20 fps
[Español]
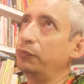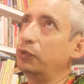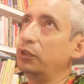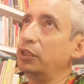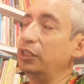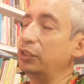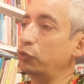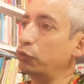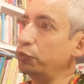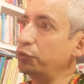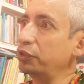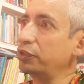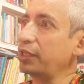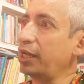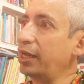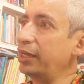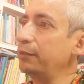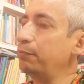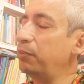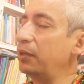Entonces
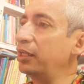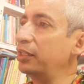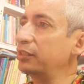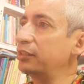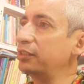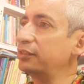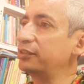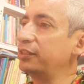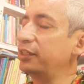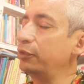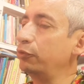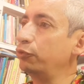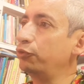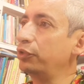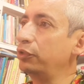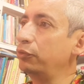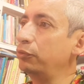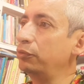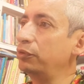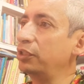hay plantas que nos
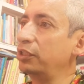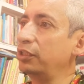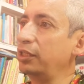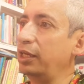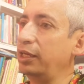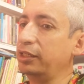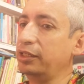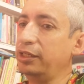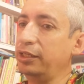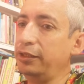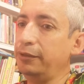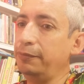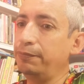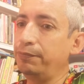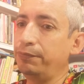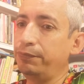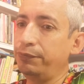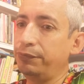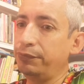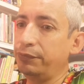ayudan a que
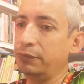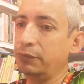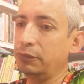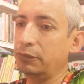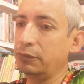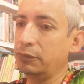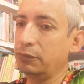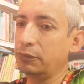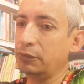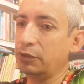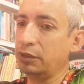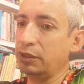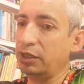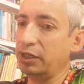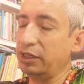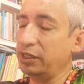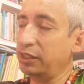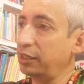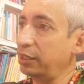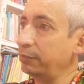
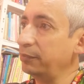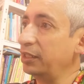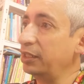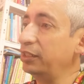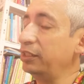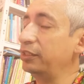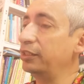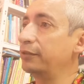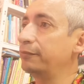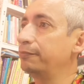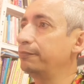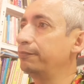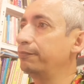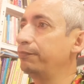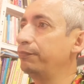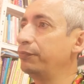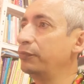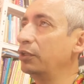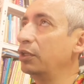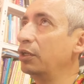a la mielina.
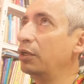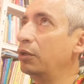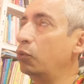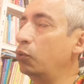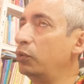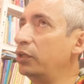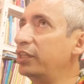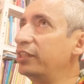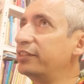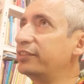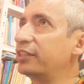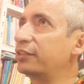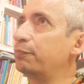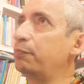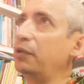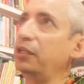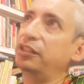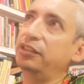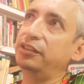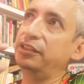Una de esas
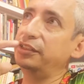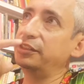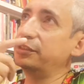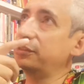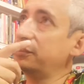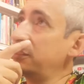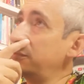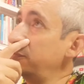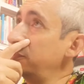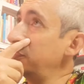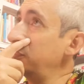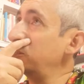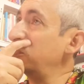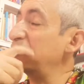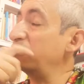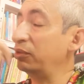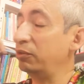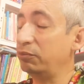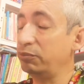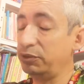plantas que
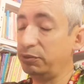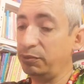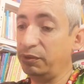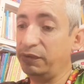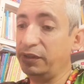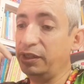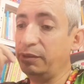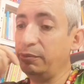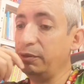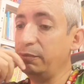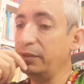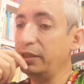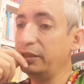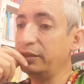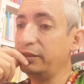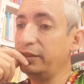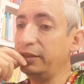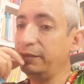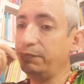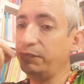viene, bueno, me viene a mi
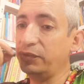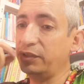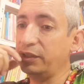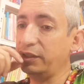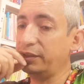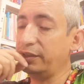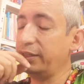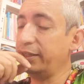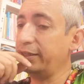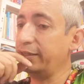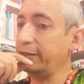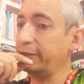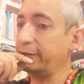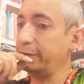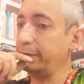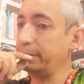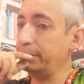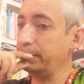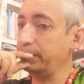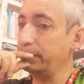mente es
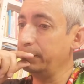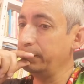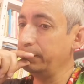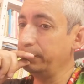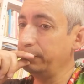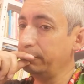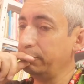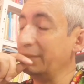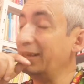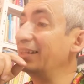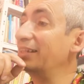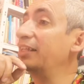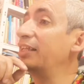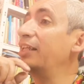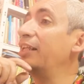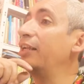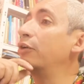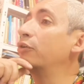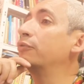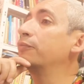la mm, melena
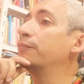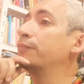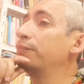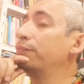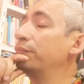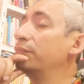de león.